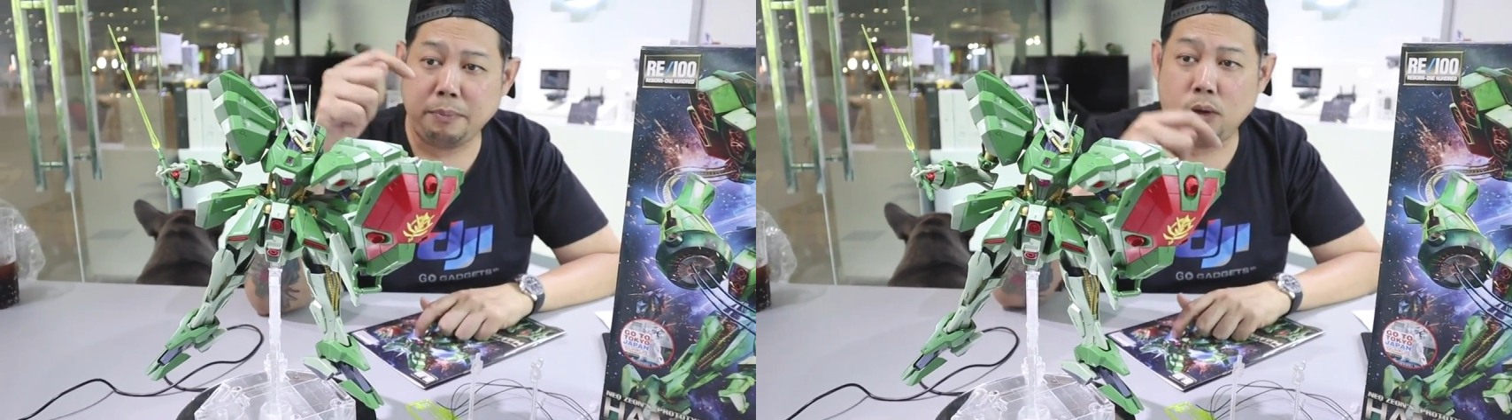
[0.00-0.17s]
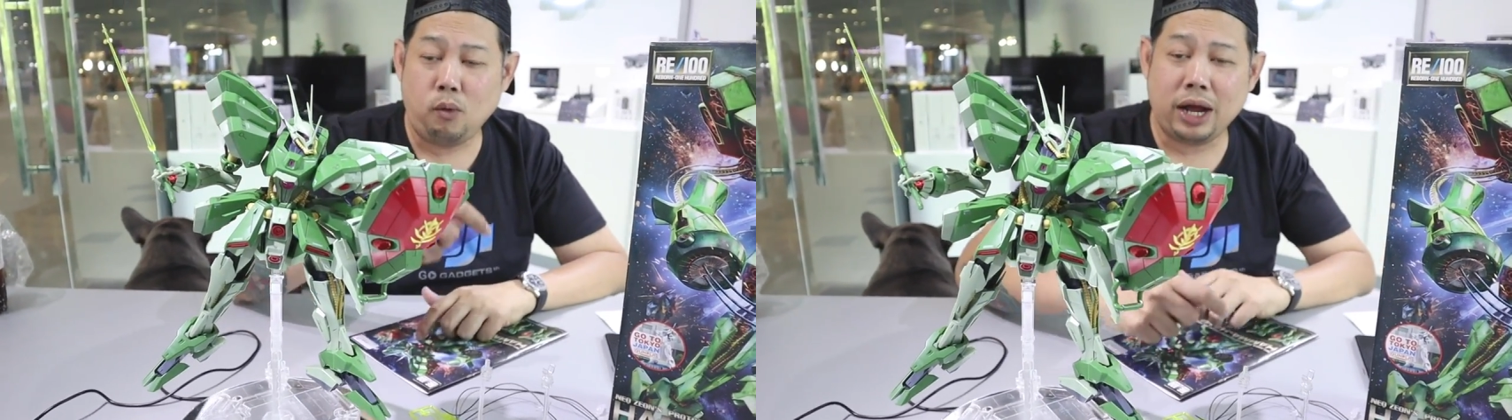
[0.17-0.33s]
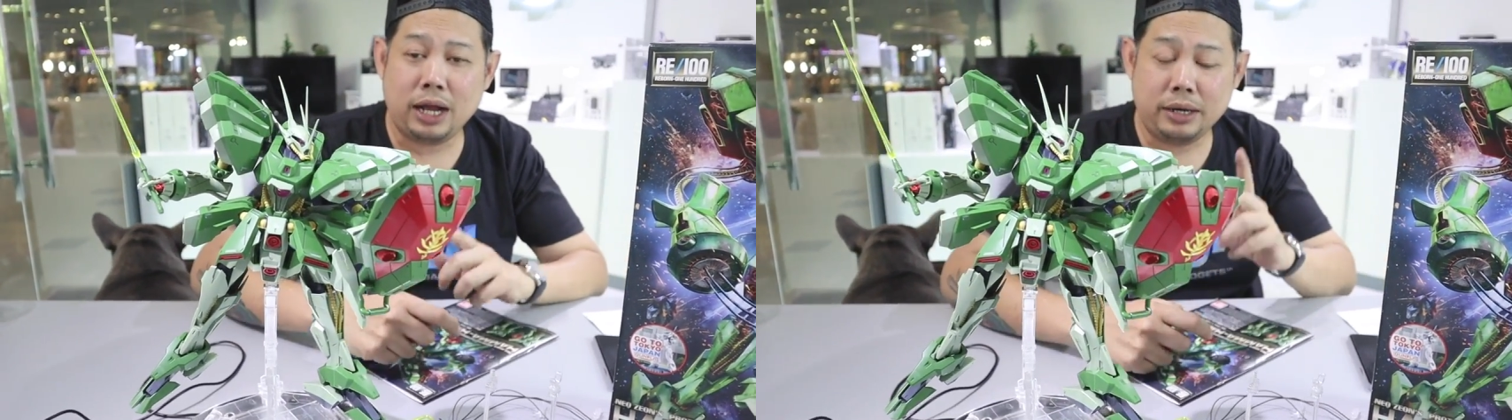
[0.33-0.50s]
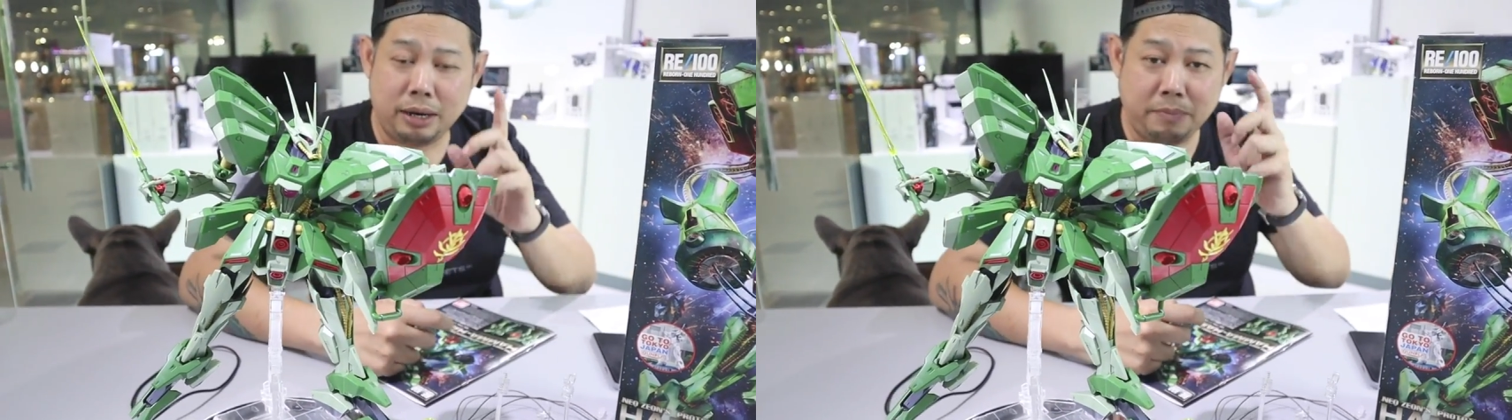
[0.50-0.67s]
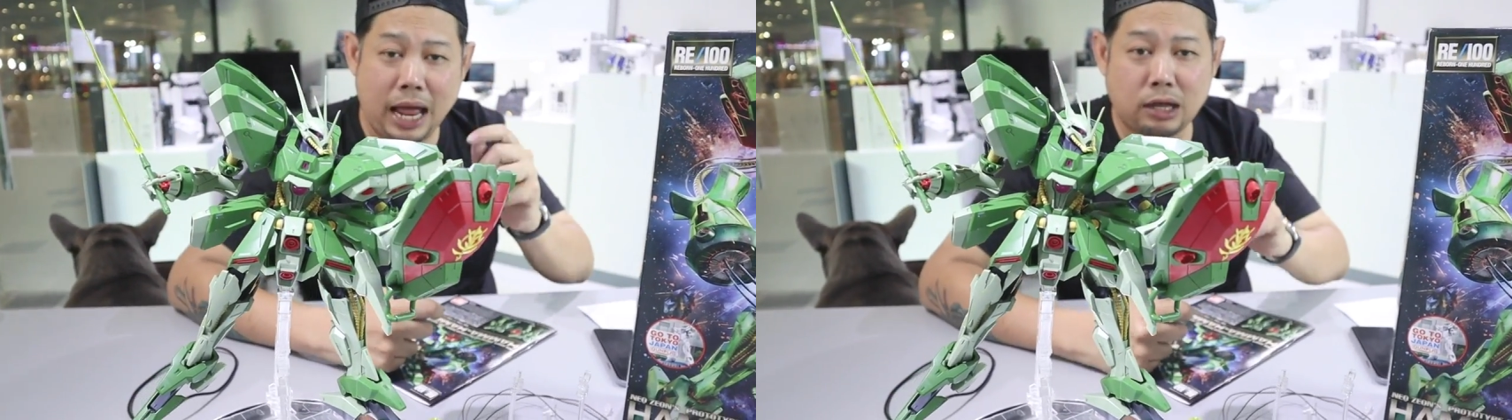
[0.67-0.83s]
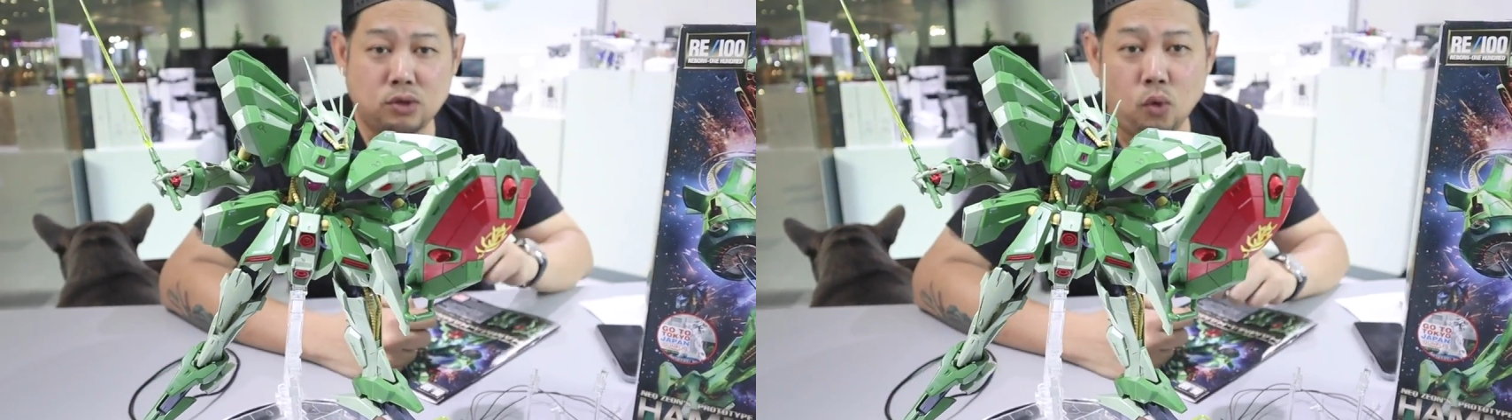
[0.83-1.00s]
เพราะว่า
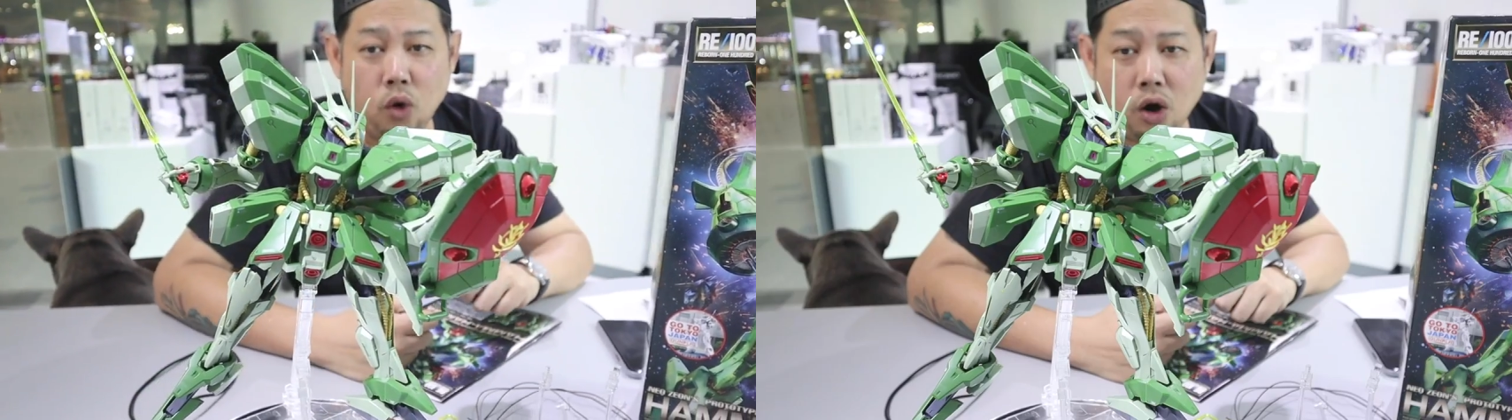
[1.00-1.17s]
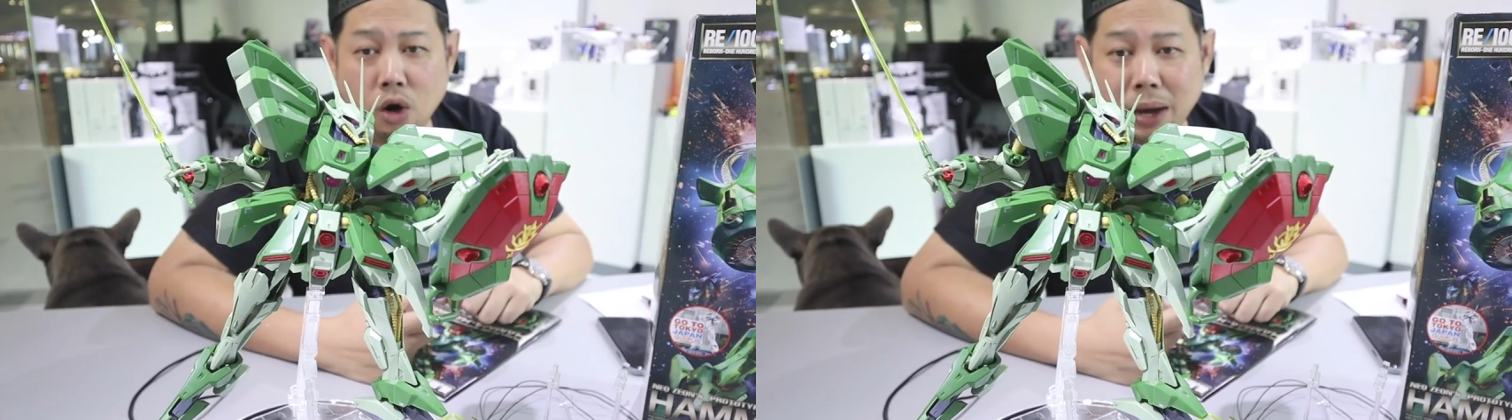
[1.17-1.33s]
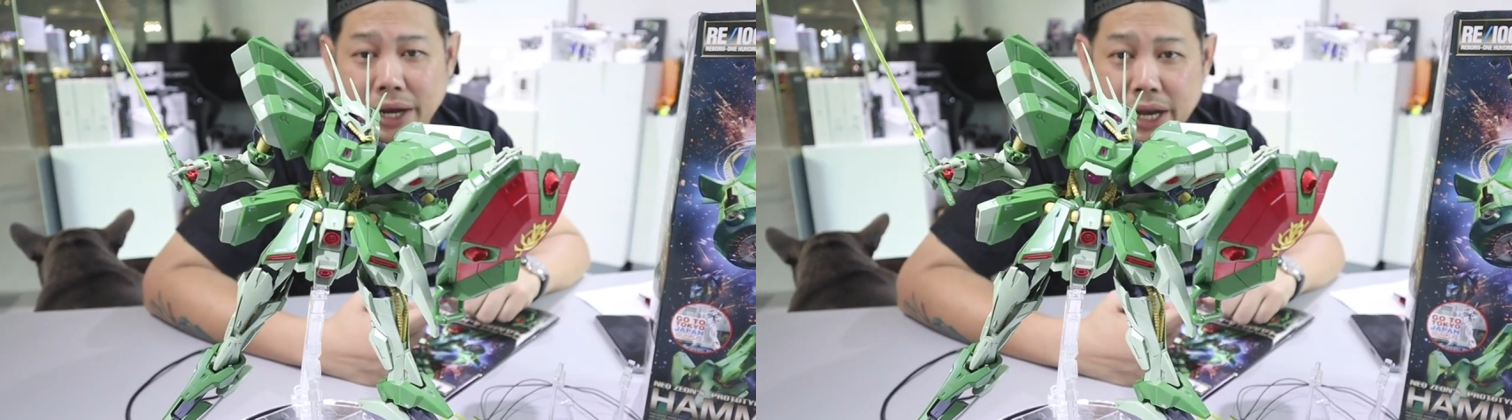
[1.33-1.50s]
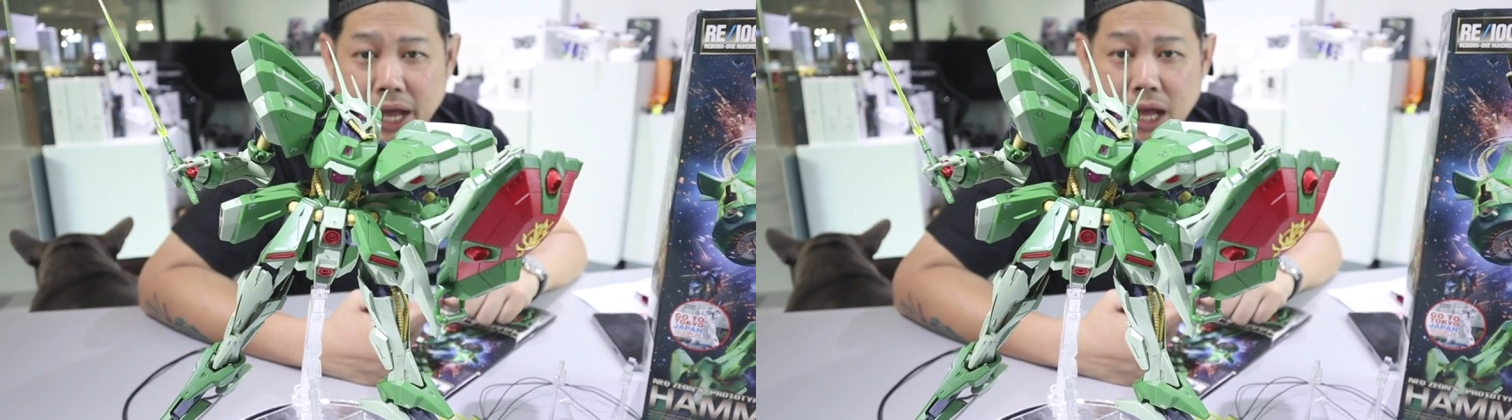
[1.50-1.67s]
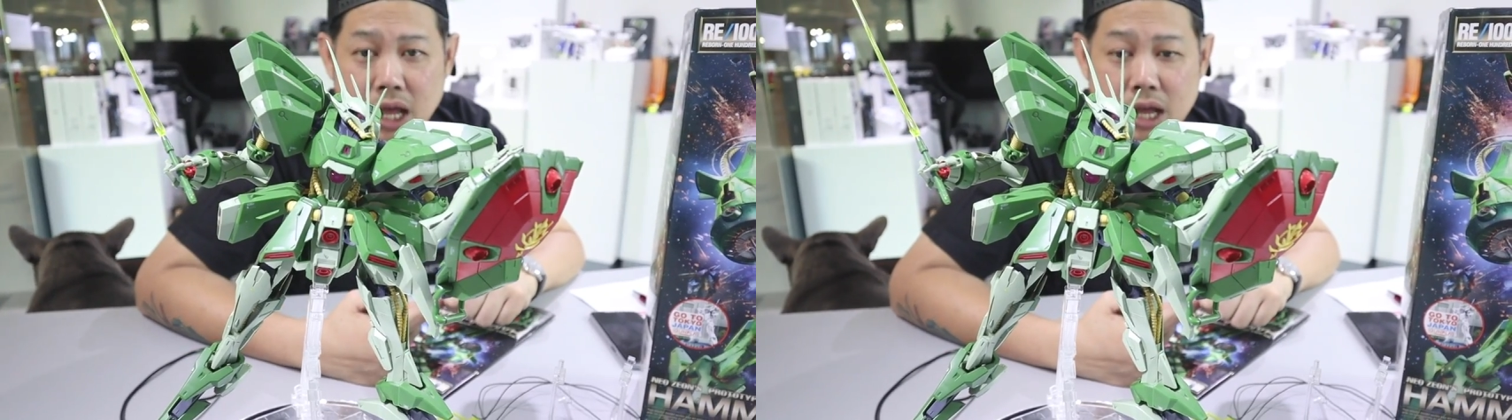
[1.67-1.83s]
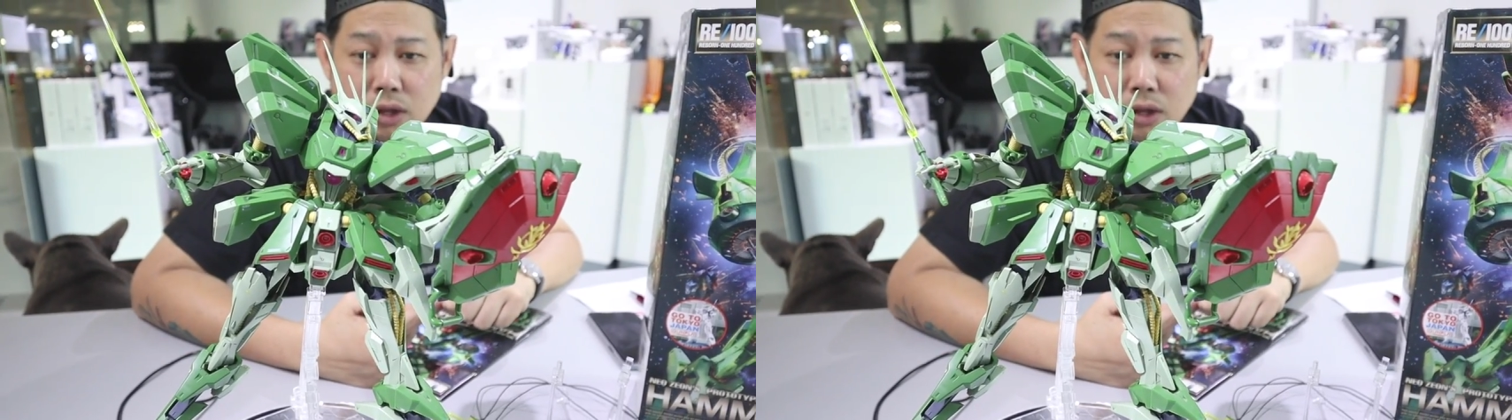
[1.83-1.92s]
น้ำหนักตัวของมันเนี่ย